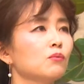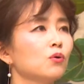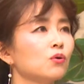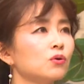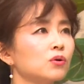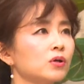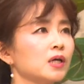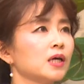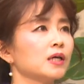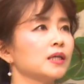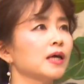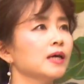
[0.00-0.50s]
뭐
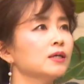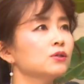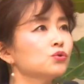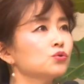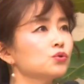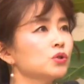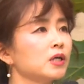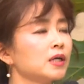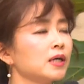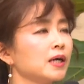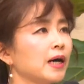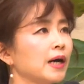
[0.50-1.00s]
그렇게
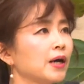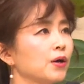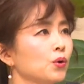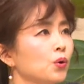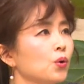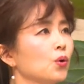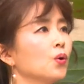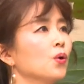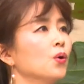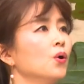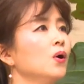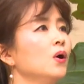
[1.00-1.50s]

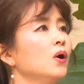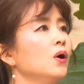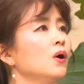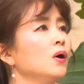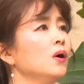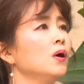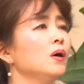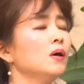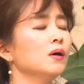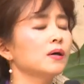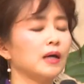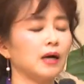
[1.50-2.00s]
대수일까요?
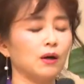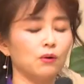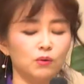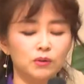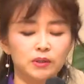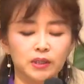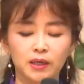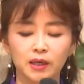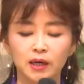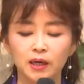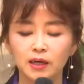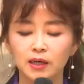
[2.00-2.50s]
라고
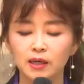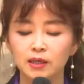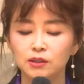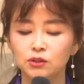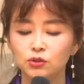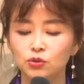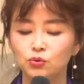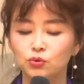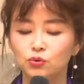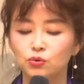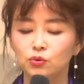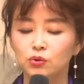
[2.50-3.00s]
생각할
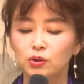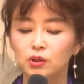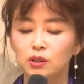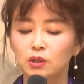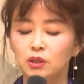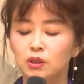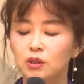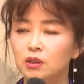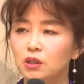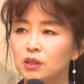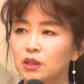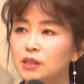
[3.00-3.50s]
수
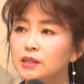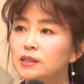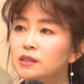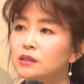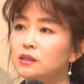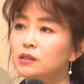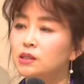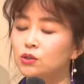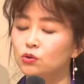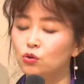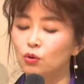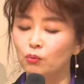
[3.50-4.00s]

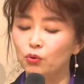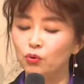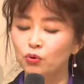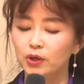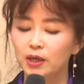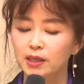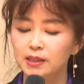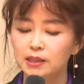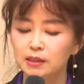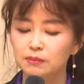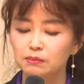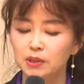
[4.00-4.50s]
있을지도
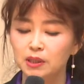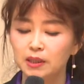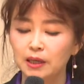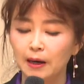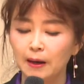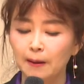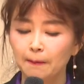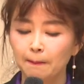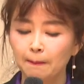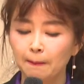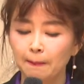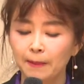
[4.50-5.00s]

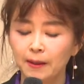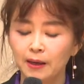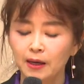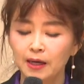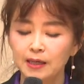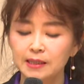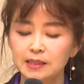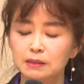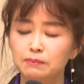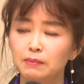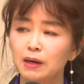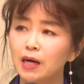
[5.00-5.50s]
모르겠습니다.
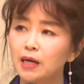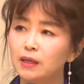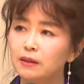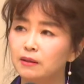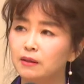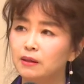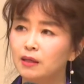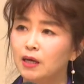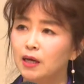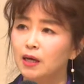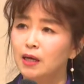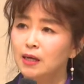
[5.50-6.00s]

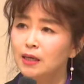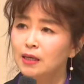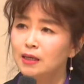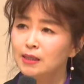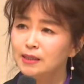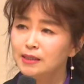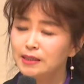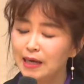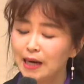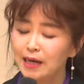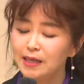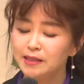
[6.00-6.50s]
하지만
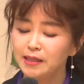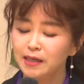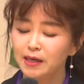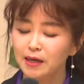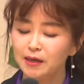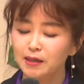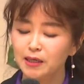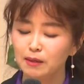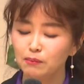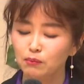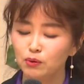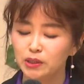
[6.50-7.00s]
잘
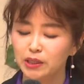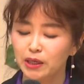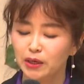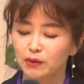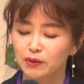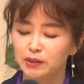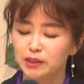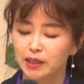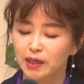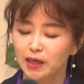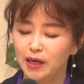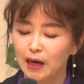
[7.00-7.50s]
생각해
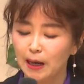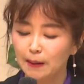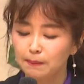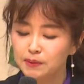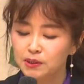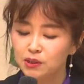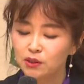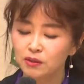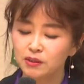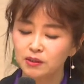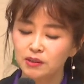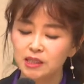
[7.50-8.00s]
보세요. 제가
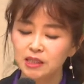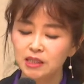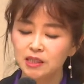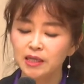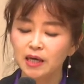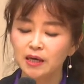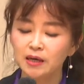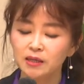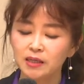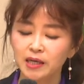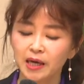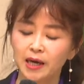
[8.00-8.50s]
앞선
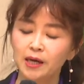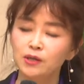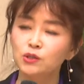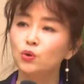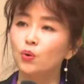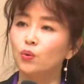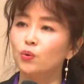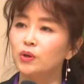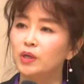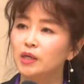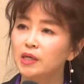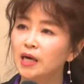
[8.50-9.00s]
시대를
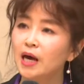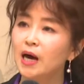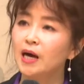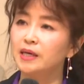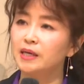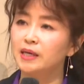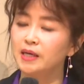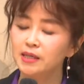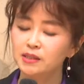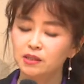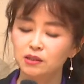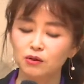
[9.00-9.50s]
계속
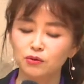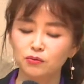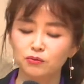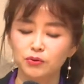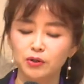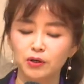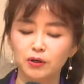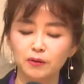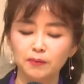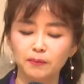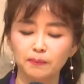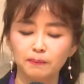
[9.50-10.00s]

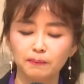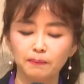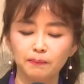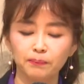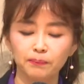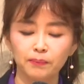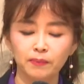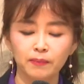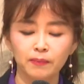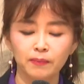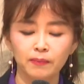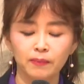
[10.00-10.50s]
이야기했었고요.
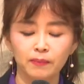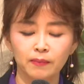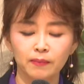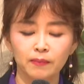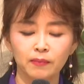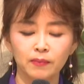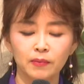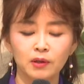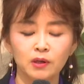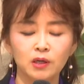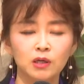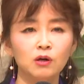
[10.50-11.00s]

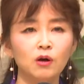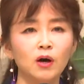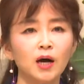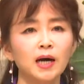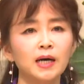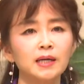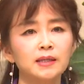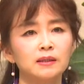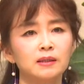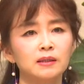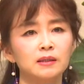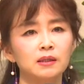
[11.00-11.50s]

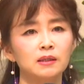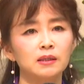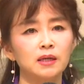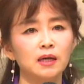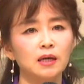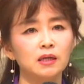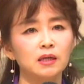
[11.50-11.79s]
그러한